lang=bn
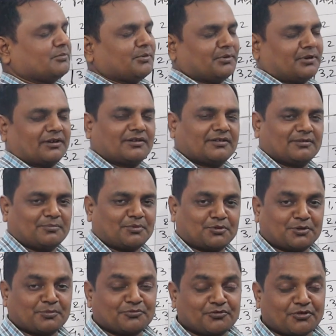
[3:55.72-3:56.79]
সম্ভাবনা
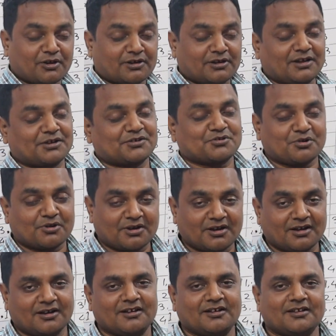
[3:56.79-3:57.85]
প্রথম সক্কার
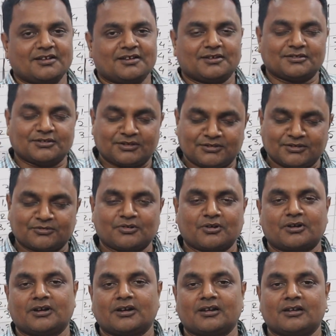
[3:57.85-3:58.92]
সংখ্যা দ্বিতীয়
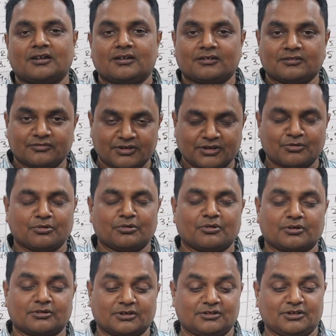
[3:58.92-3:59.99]
সক্কার দ্বিগুণ
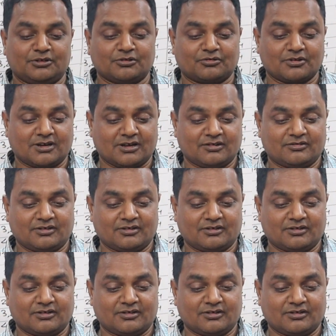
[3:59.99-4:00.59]
অর্থাৎ দ্বিতীয় ছক্কার